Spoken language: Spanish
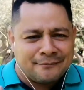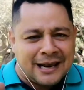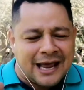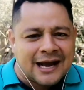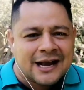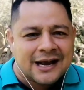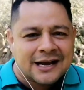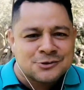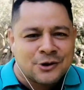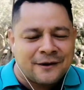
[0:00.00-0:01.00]

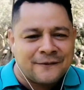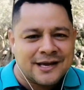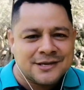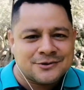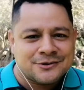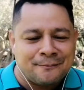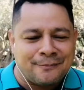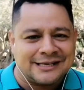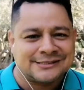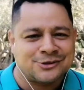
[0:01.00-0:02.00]
blanca su cabello,
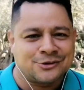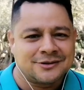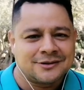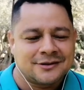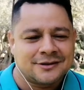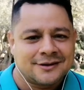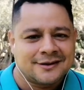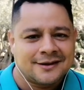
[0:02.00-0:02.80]
bastón